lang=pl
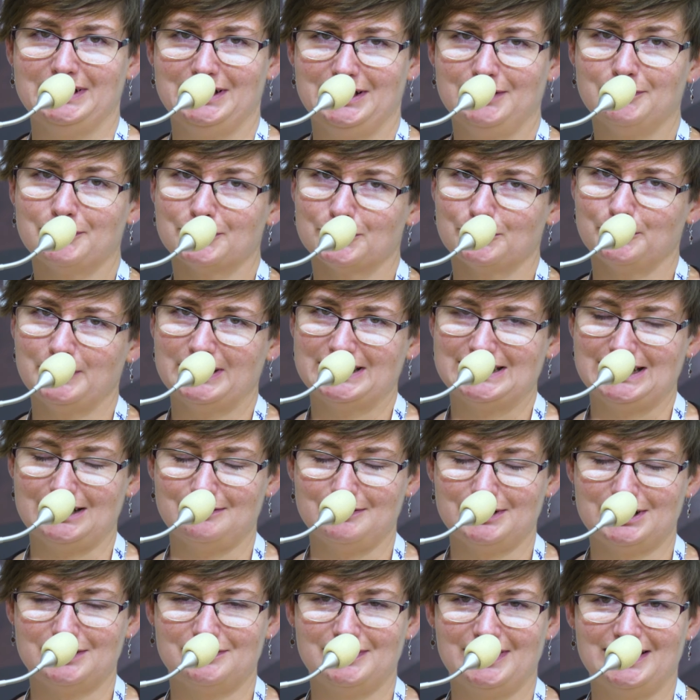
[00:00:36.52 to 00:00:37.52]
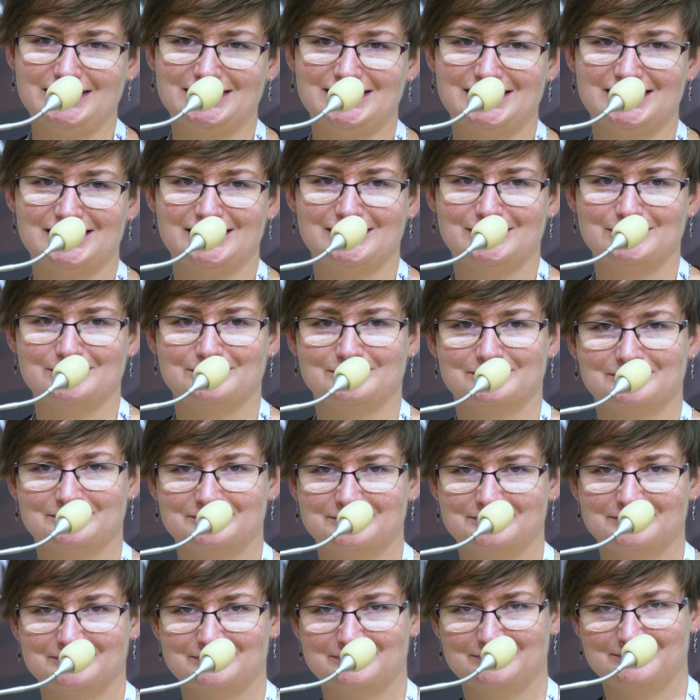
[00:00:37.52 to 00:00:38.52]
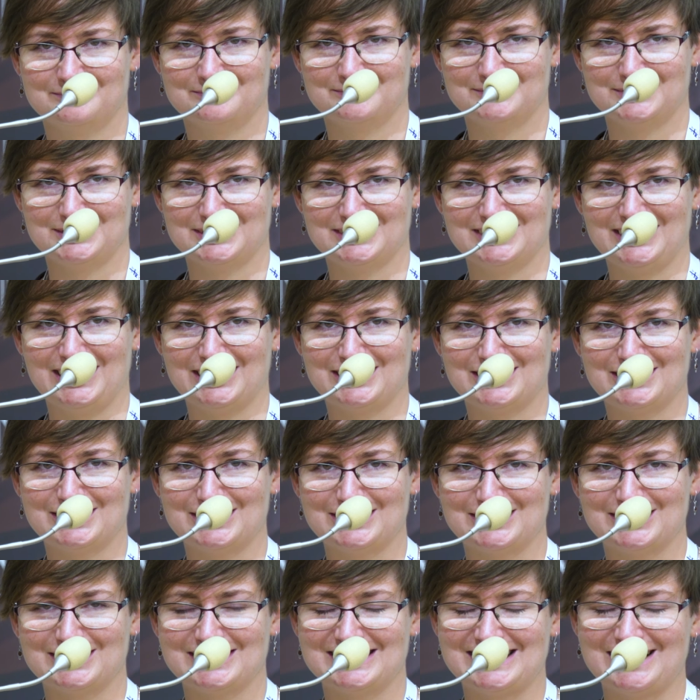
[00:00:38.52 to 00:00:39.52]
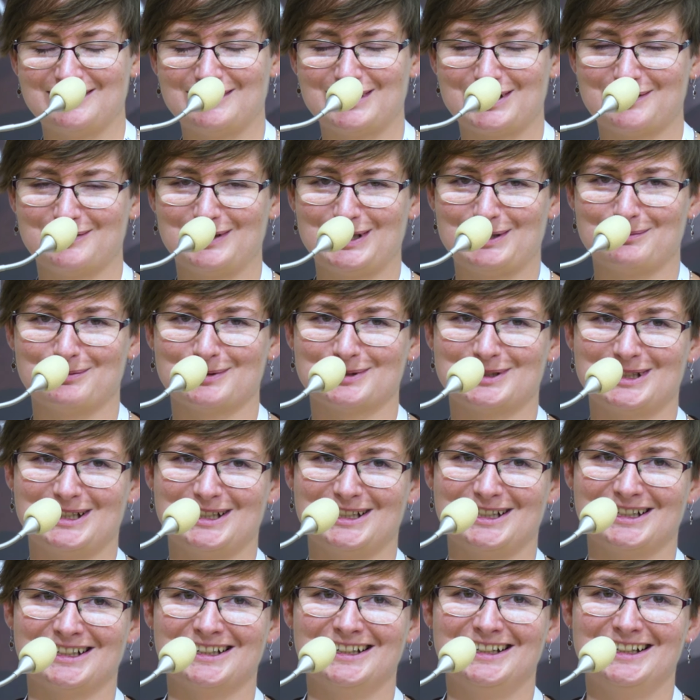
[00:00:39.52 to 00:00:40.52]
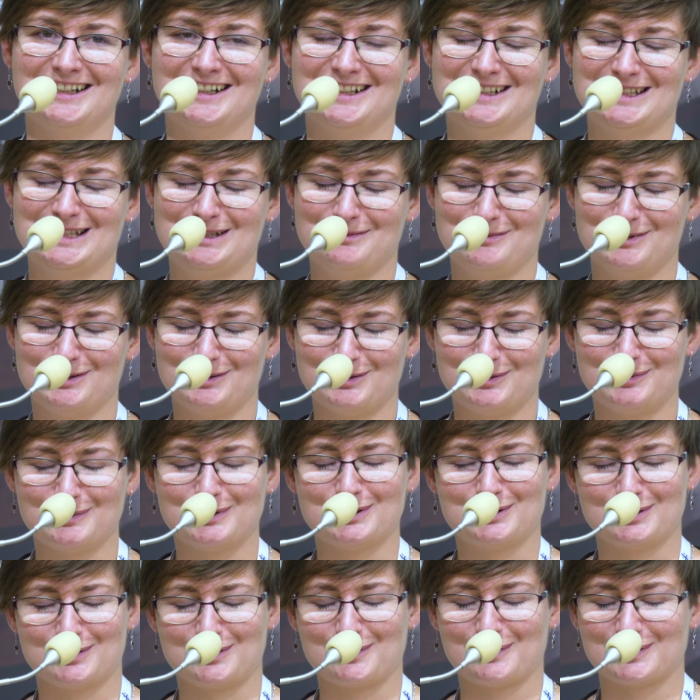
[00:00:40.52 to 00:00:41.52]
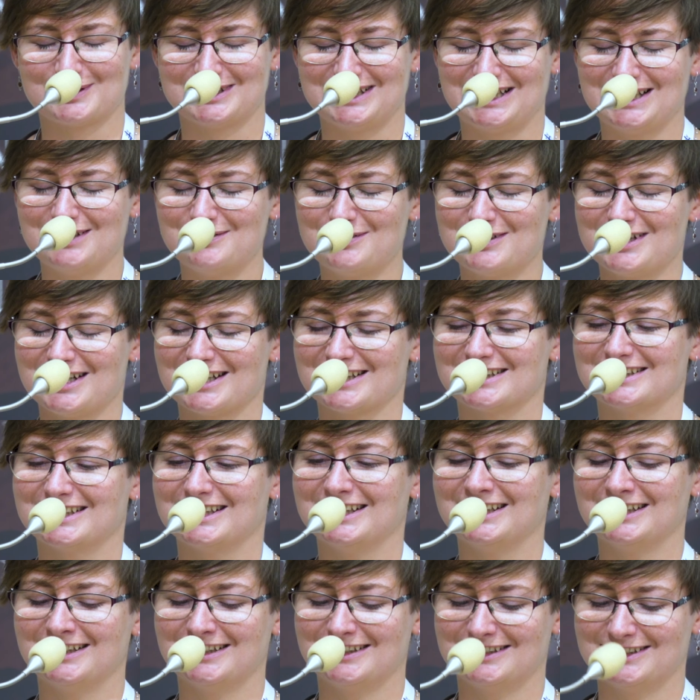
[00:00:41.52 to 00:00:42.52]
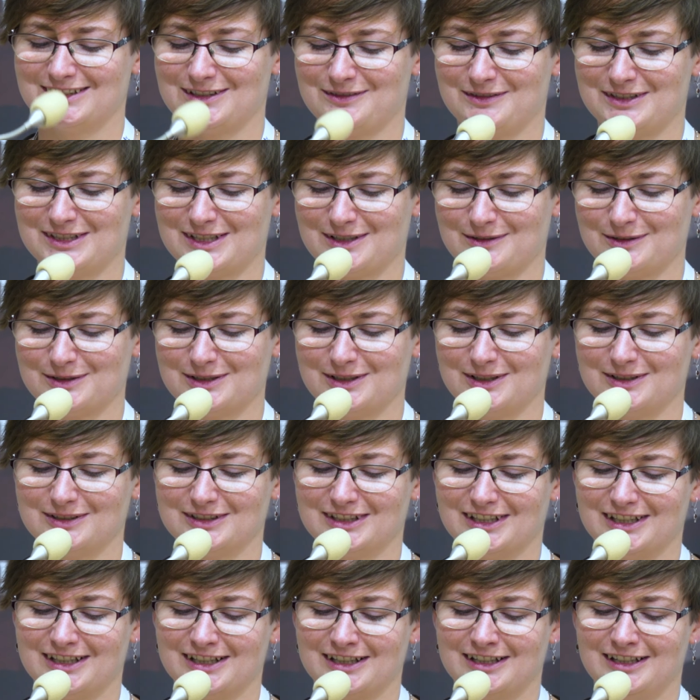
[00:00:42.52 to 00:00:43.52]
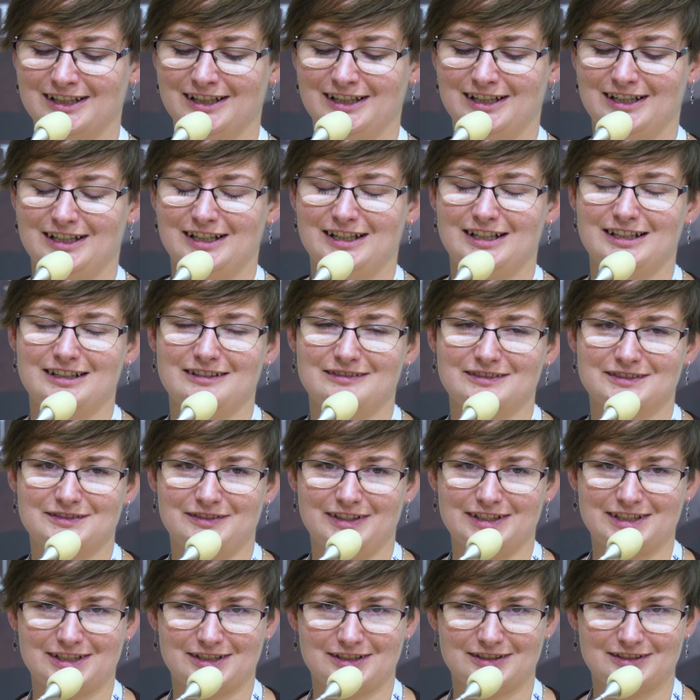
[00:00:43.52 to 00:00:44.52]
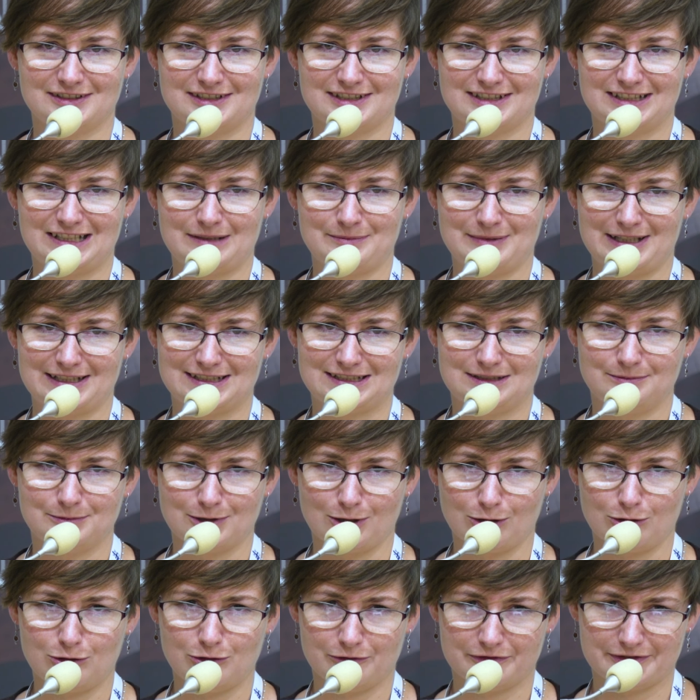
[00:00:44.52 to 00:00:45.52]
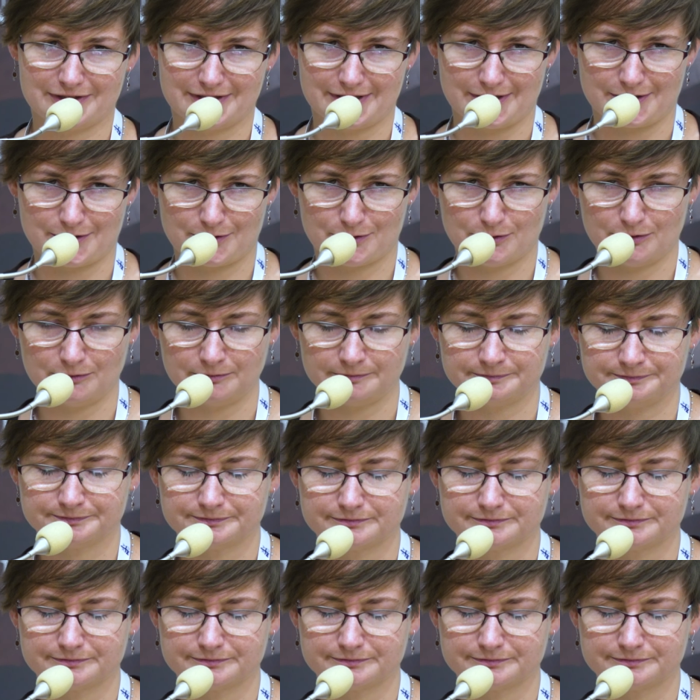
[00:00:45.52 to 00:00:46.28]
i w sumie cały świat, to znaczy cały świat poza tymi ludźmi, którzy ją znali wcześniej, dowiedział się o niej w 2017 roku, w styczniu,